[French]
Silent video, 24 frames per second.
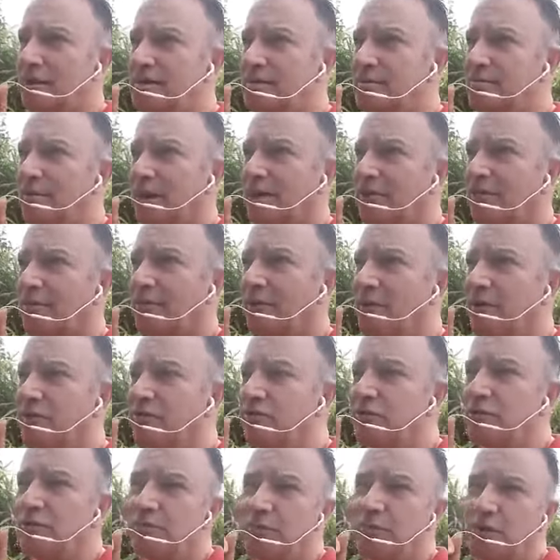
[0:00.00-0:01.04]
un
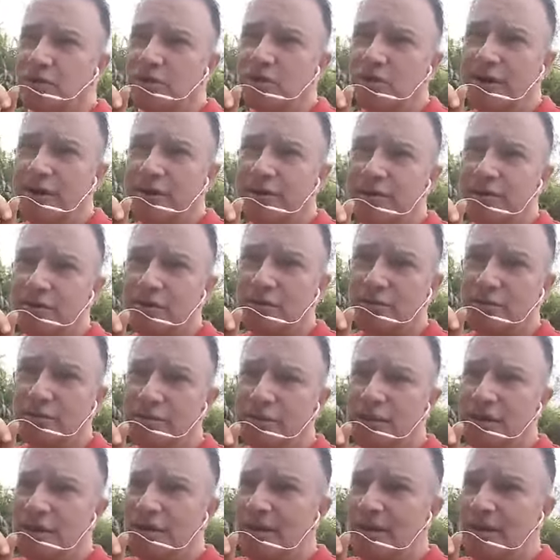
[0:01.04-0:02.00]
smartphone, une bonne connexion